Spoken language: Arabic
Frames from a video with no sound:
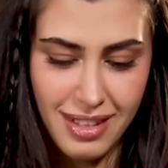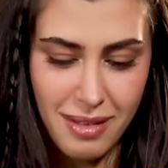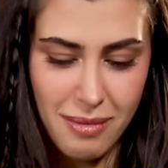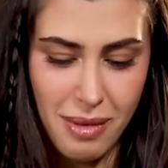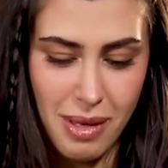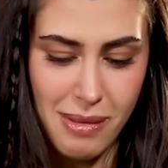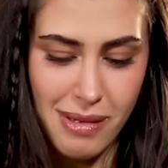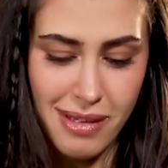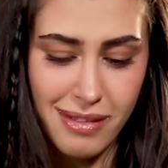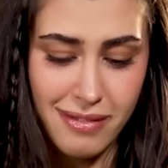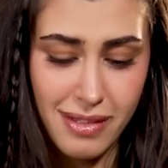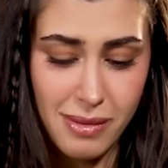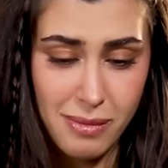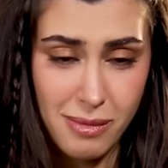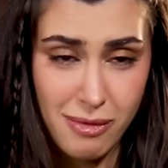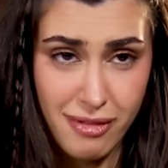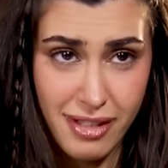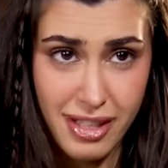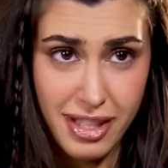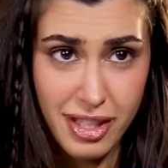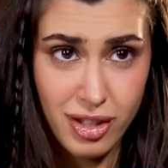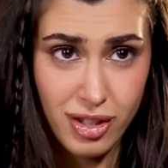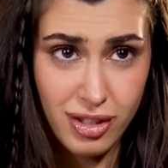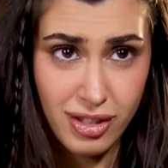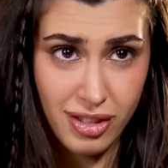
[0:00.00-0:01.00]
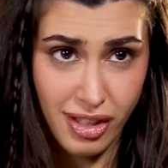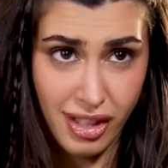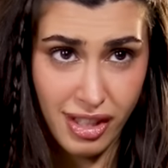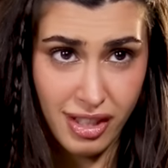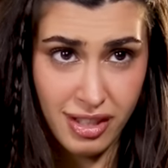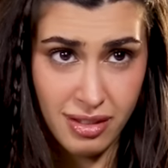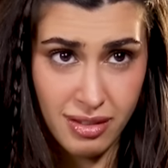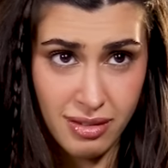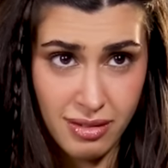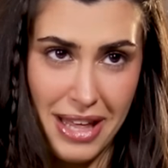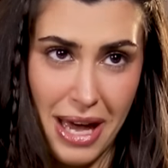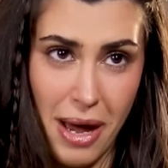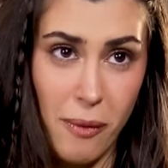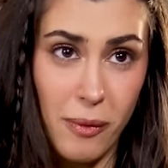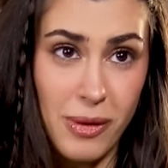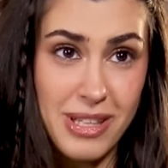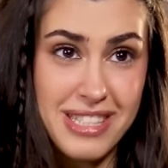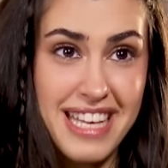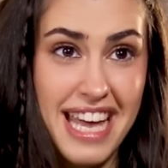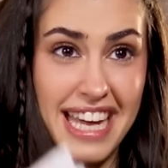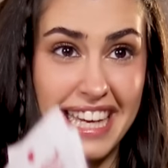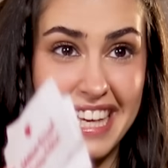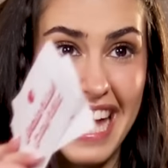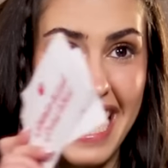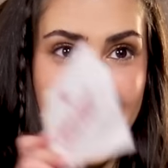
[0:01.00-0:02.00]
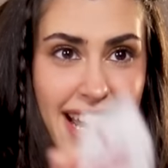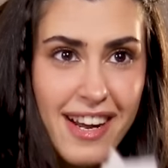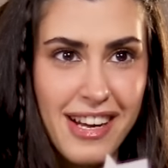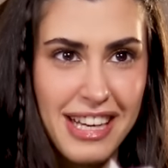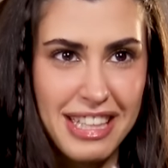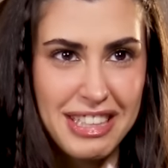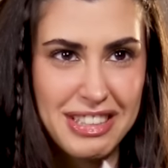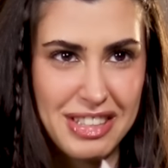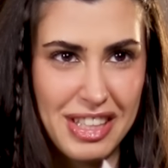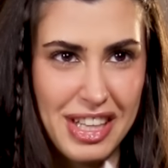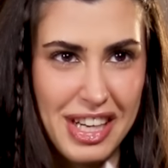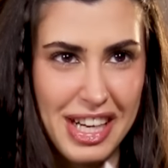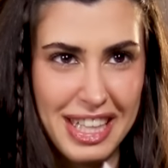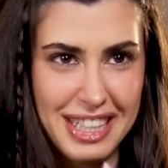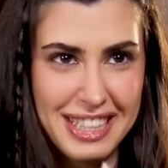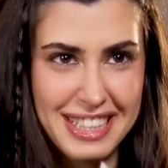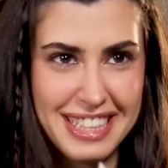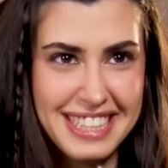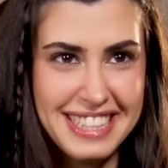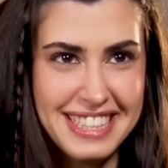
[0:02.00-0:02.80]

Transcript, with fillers: انا ما بعرف I'm a very good girl that was a character